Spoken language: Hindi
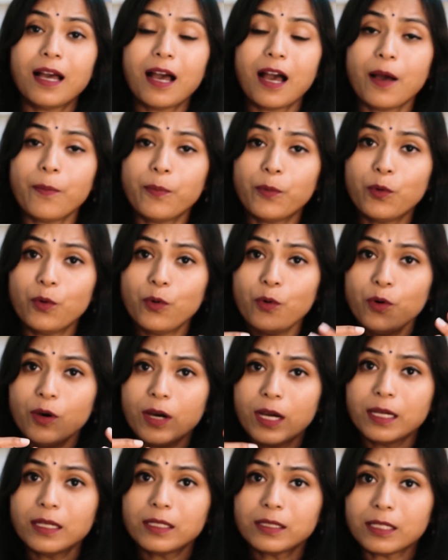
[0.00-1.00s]
आपको
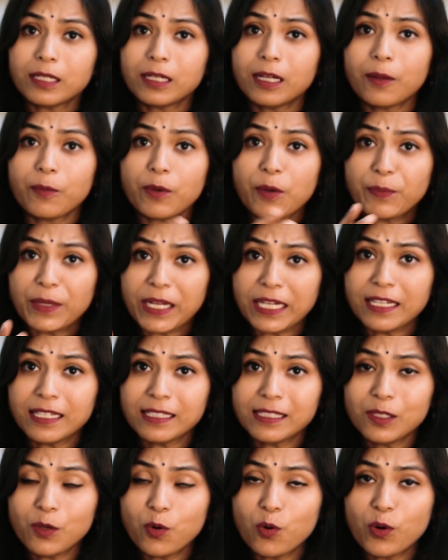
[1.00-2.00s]
अगर सडन आपका
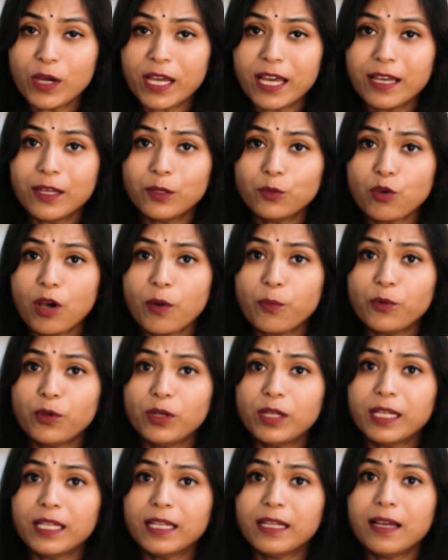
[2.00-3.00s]
प्रेगनेंसी हो गया है तो आपको
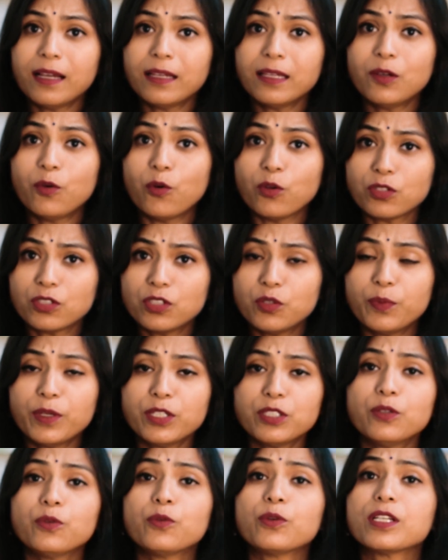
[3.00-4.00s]
लगेगा कि
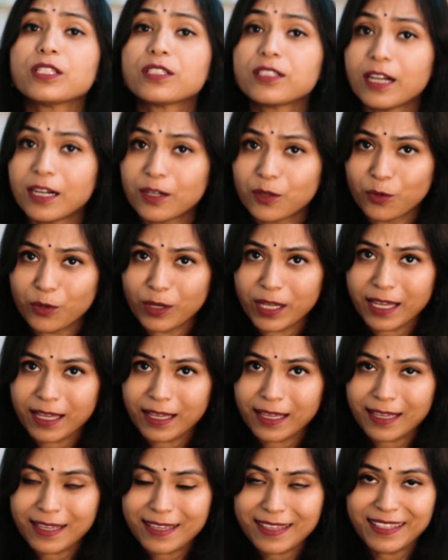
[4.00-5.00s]
कॉन्स्टिपेशन होना स्टार्ट हो गया
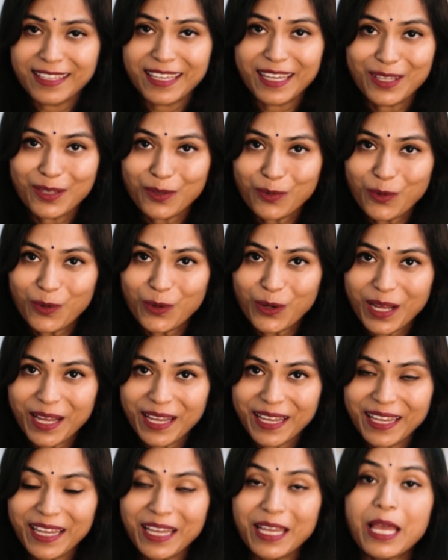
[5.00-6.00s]
है ये क्यों हो रहा
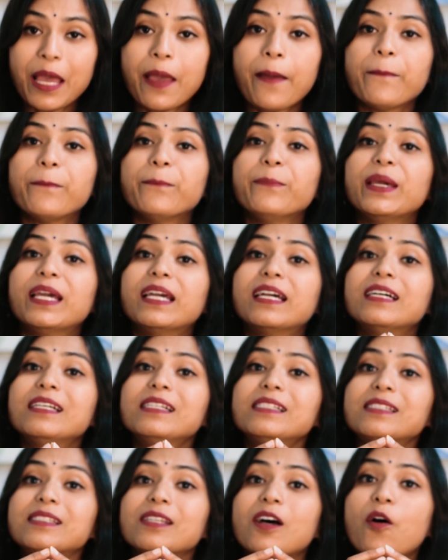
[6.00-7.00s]
है
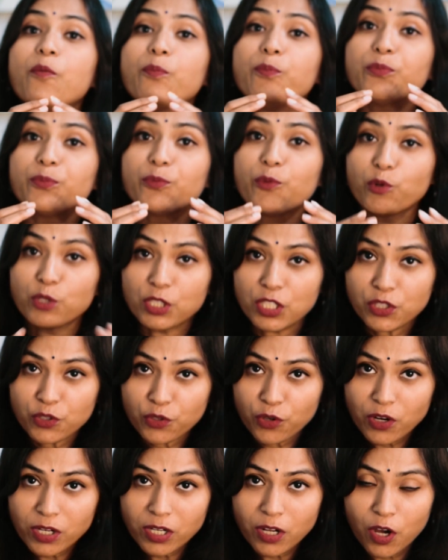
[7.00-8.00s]
बिकॉज ऑफ
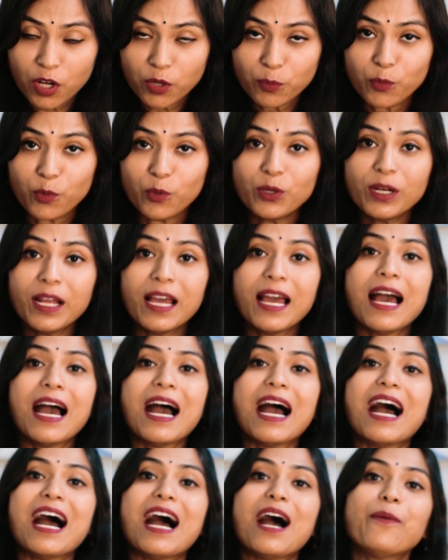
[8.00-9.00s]
प्रोजेस्ट्रन हार्मोन
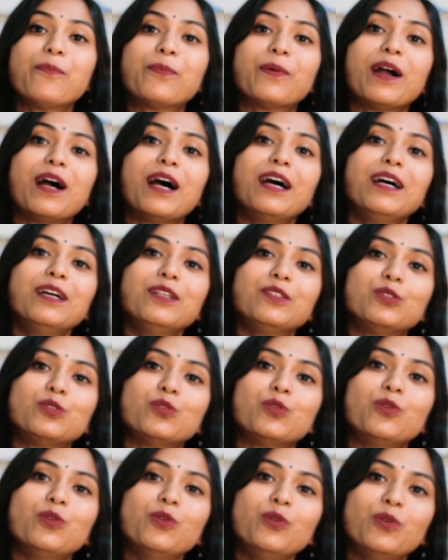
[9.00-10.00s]
आपका
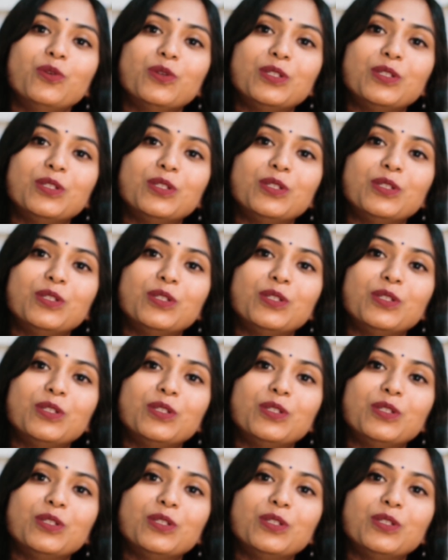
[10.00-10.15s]
जो